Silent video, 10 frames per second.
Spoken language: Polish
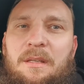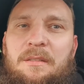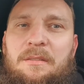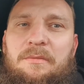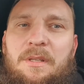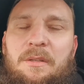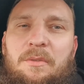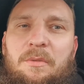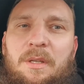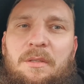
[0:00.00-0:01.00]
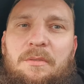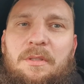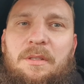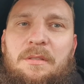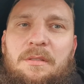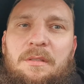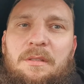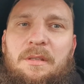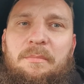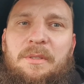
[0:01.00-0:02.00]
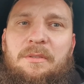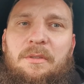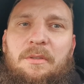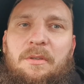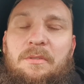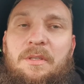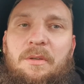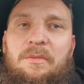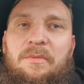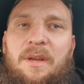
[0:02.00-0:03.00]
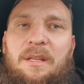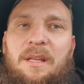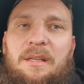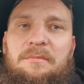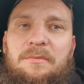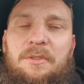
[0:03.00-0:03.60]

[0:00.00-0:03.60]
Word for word: ze względu tego, że jeżeli nie będzie do końca otwarta,